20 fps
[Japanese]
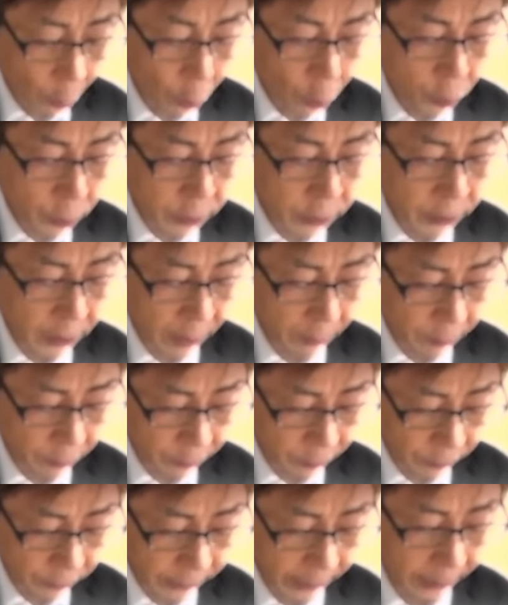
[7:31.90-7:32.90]
あれ
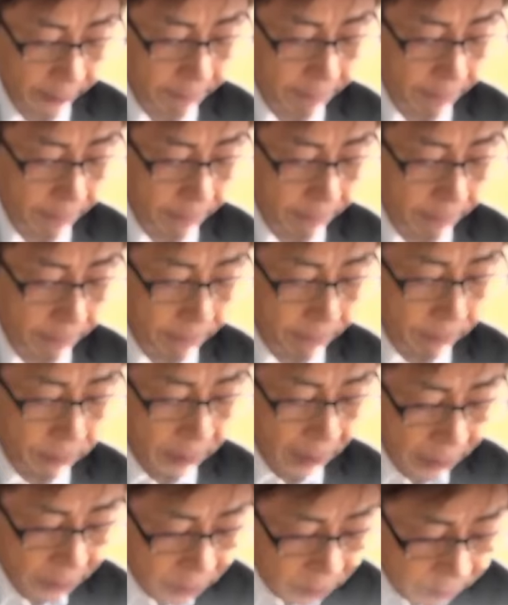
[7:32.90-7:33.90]
は今朝ほ
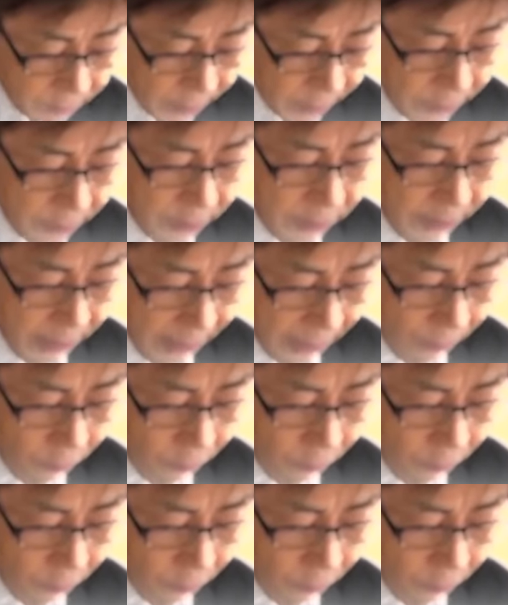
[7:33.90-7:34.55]
どお約束